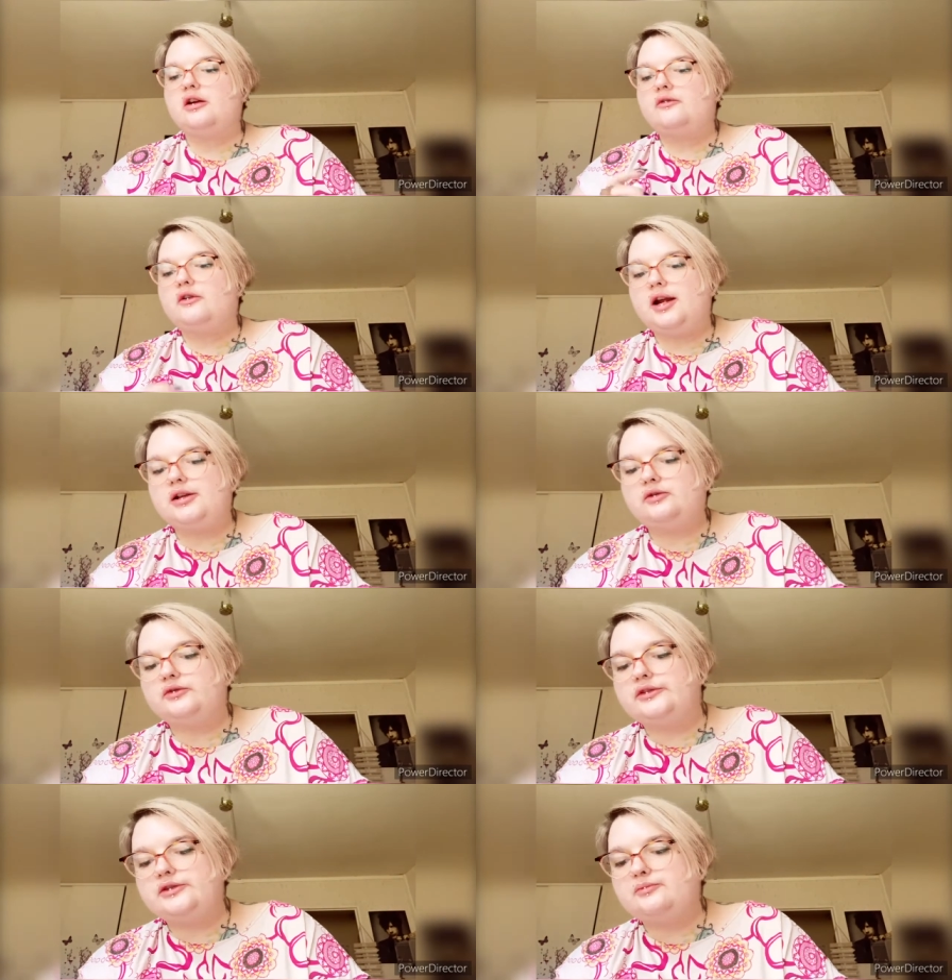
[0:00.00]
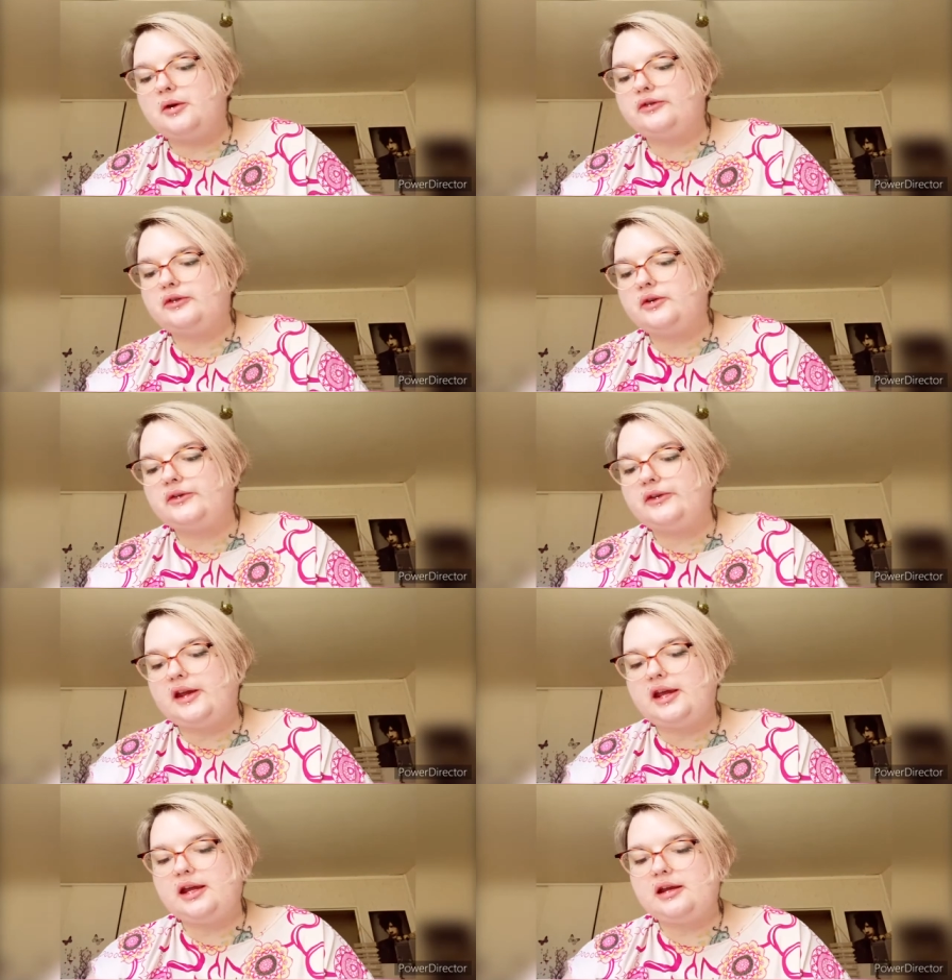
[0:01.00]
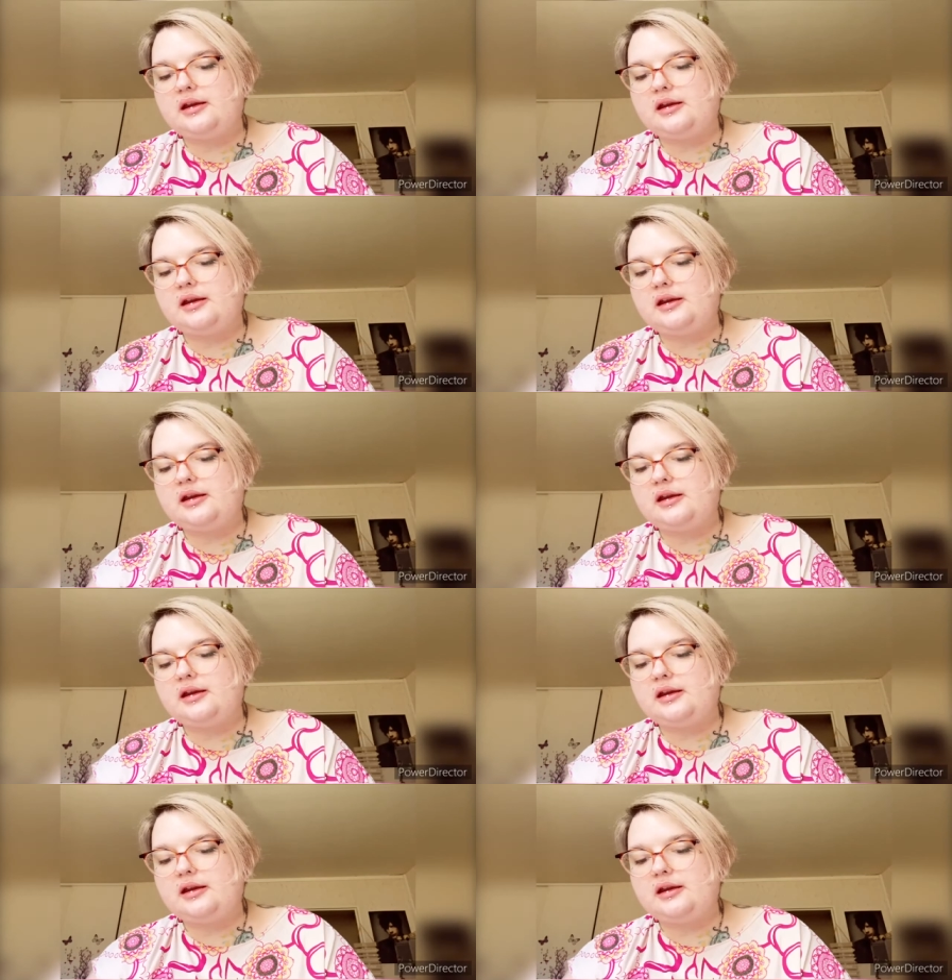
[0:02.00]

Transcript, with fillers: Voilà, donc je pense que c'est